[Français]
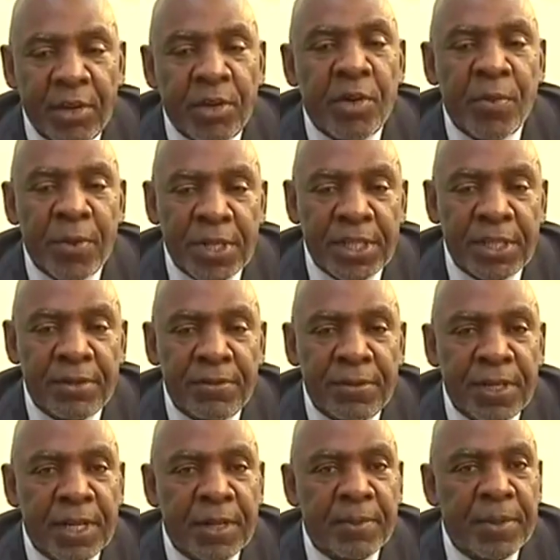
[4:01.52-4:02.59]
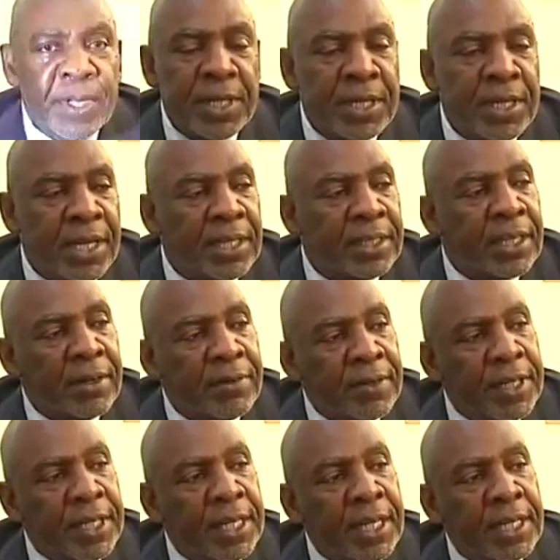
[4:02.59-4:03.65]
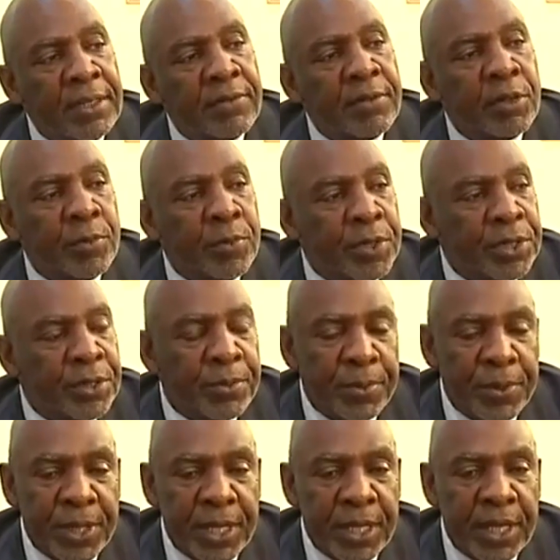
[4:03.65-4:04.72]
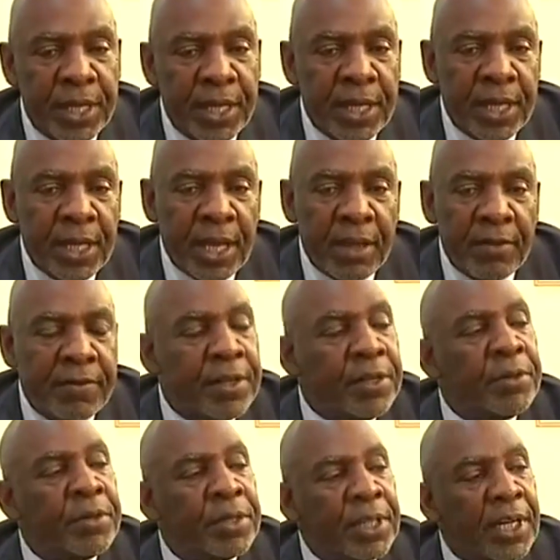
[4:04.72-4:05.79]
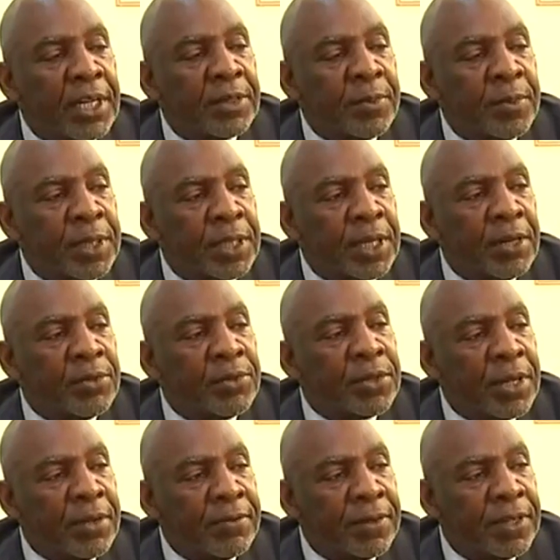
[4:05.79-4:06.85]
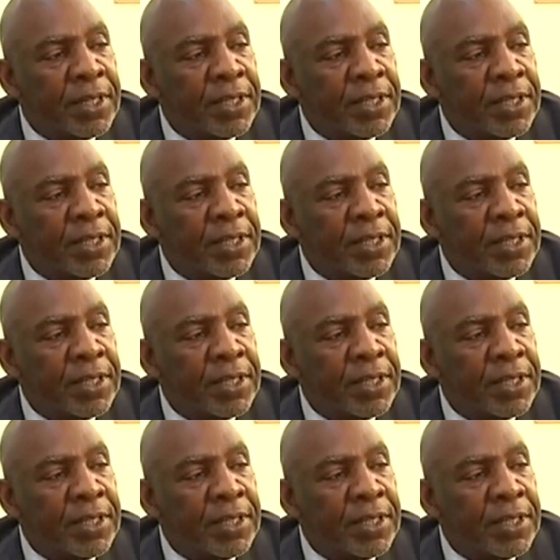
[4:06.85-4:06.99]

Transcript: et commencer finalement à travailler à développer ce pays afin de le transmettre à nos